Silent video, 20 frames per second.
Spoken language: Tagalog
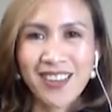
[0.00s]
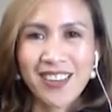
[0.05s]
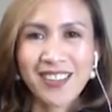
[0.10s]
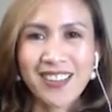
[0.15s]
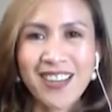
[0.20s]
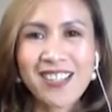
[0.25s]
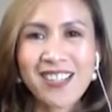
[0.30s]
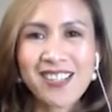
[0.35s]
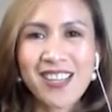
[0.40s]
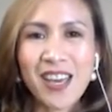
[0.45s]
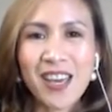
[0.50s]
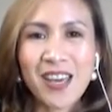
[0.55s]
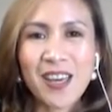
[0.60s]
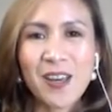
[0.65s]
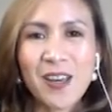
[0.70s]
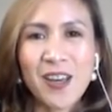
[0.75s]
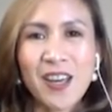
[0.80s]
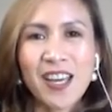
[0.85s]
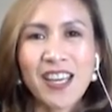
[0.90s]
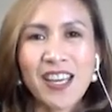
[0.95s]
kasi
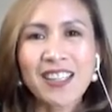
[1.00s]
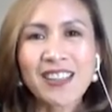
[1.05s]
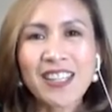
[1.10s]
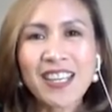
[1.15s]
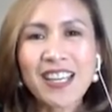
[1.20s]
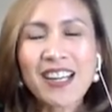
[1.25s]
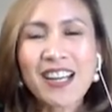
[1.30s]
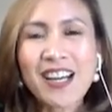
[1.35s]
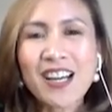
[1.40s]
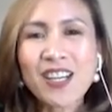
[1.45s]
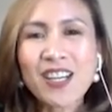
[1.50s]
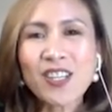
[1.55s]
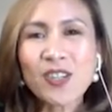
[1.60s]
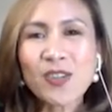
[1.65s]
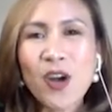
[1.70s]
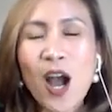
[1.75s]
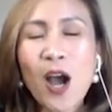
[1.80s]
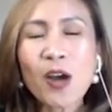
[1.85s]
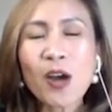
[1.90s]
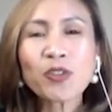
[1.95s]
hindi lang
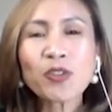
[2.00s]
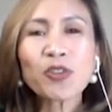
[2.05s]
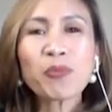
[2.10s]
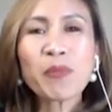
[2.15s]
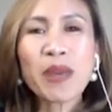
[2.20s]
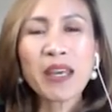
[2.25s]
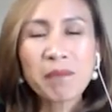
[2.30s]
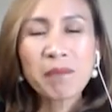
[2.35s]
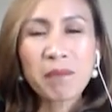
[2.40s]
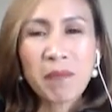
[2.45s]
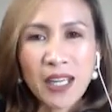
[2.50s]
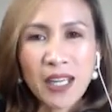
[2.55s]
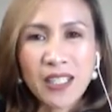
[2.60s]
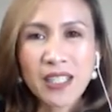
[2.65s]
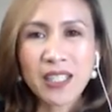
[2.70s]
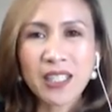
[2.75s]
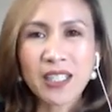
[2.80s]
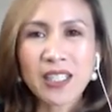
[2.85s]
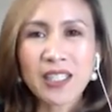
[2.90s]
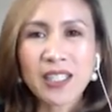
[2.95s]
yung how to make
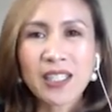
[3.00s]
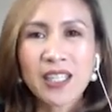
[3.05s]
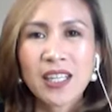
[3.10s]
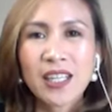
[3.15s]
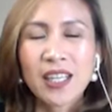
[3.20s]
money